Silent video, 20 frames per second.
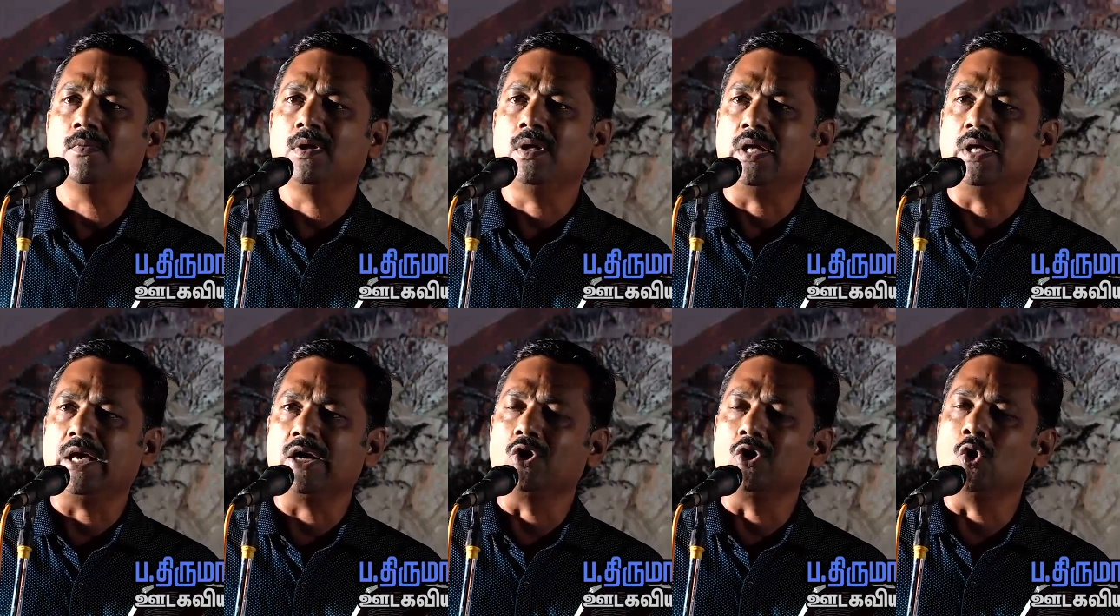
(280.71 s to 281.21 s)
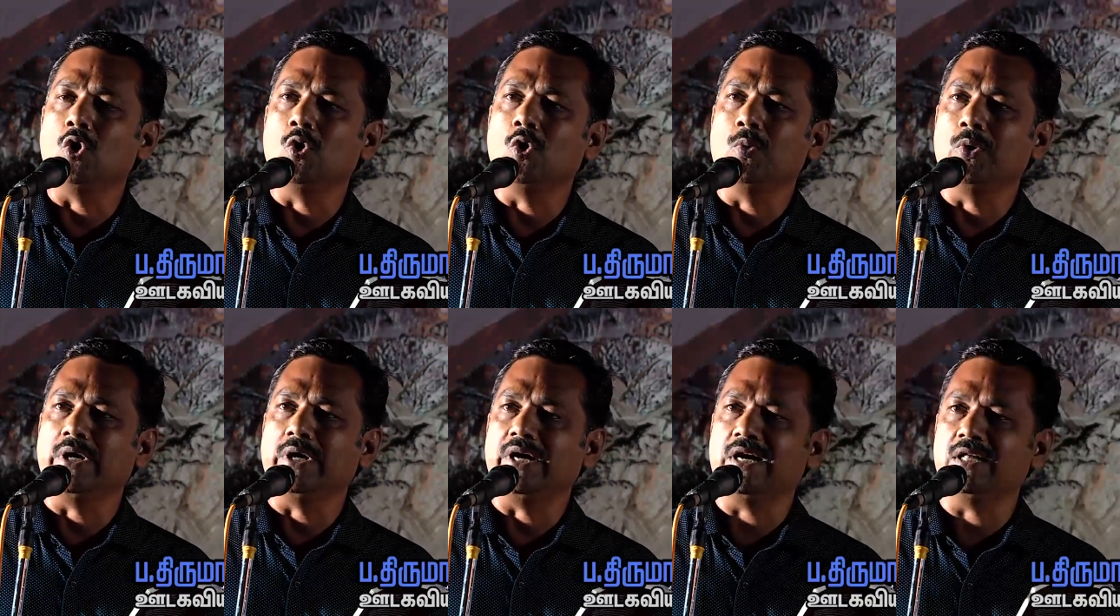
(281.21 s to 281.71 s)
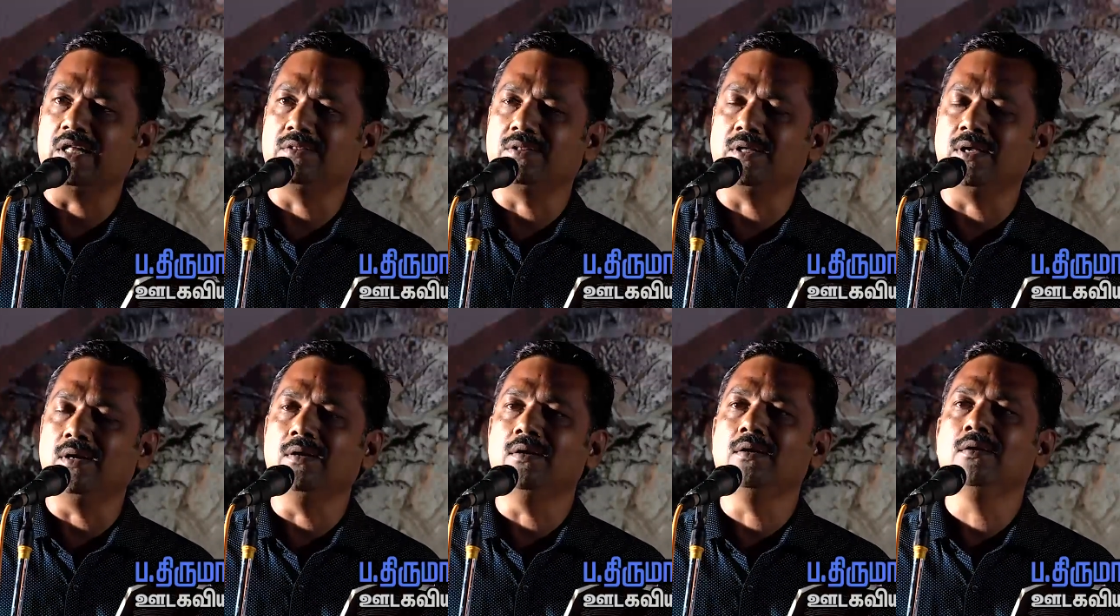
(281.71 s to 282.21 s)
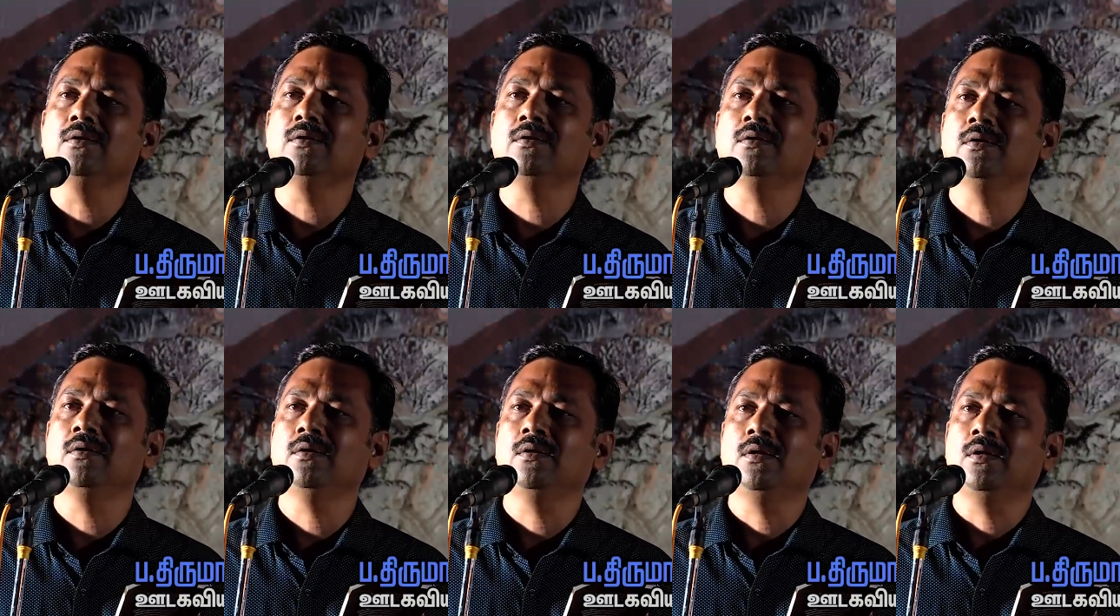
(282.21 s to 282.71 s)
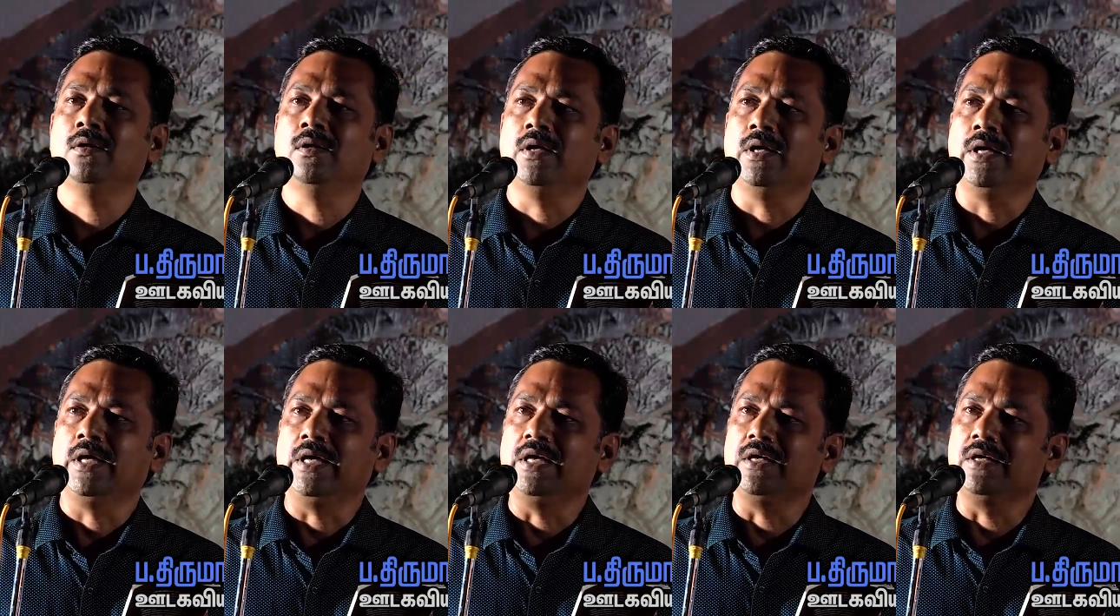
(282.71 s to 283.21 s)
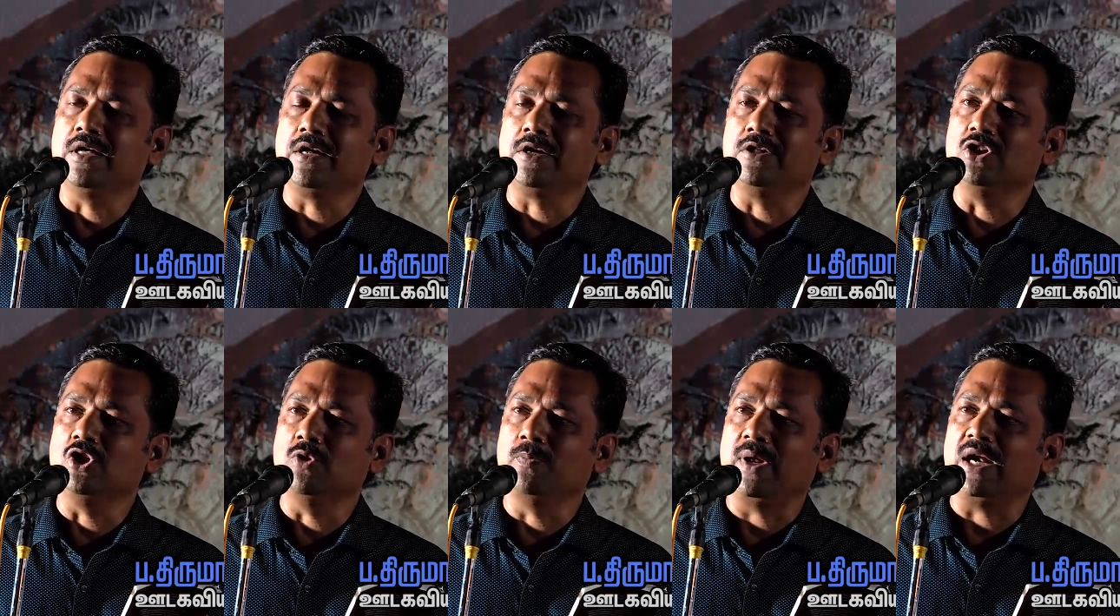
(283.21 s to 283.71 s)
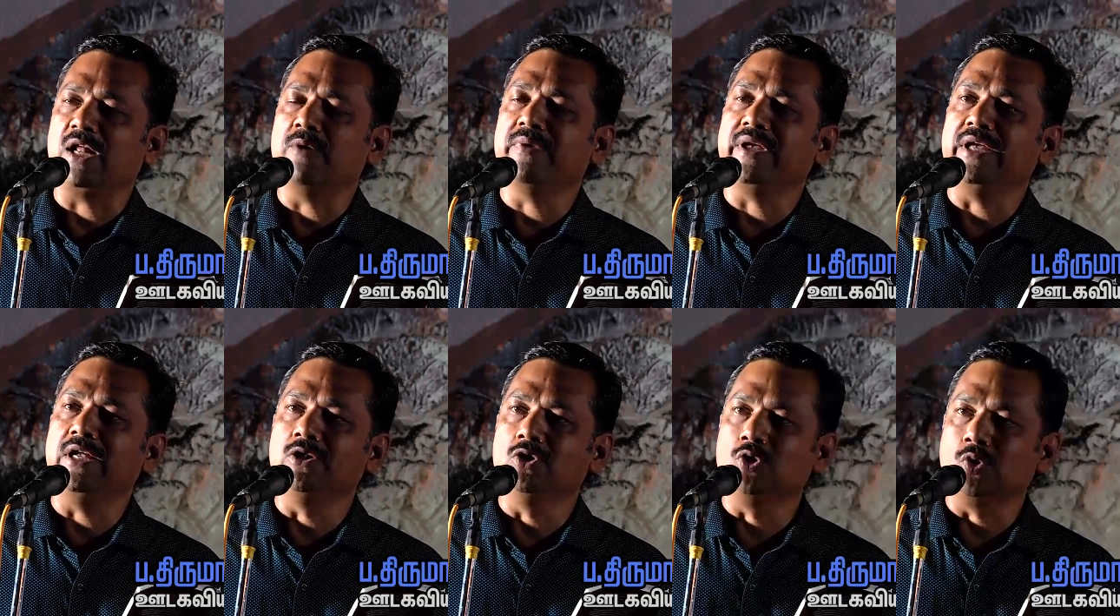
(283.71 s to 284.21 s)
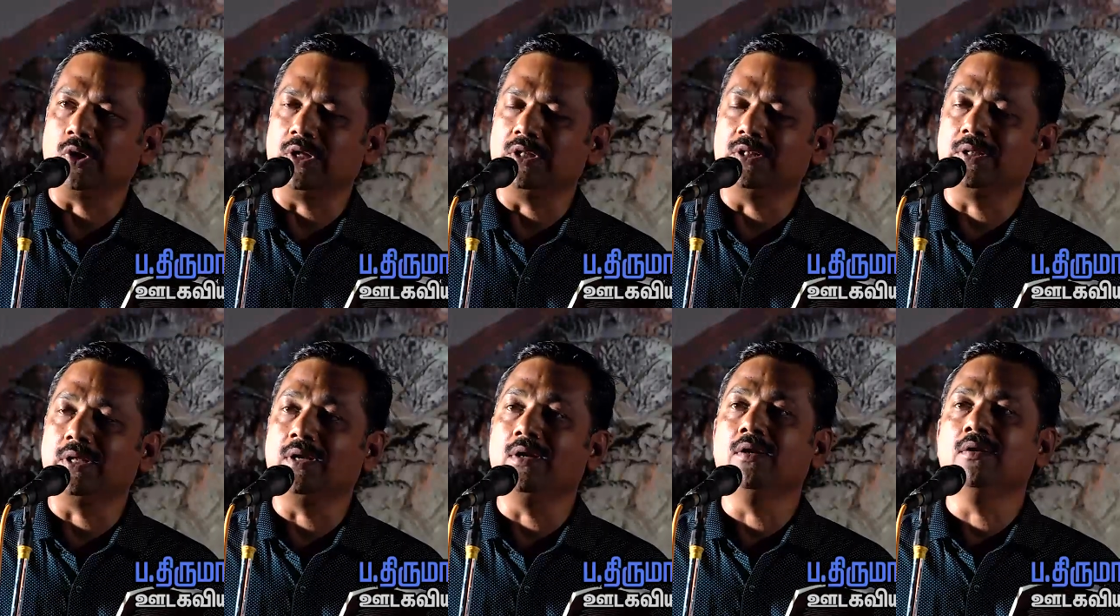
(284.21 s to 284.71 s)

எங்கோ ஒரு இடத்தில் இங்கிருந்து பல மைல் தூரத்தில்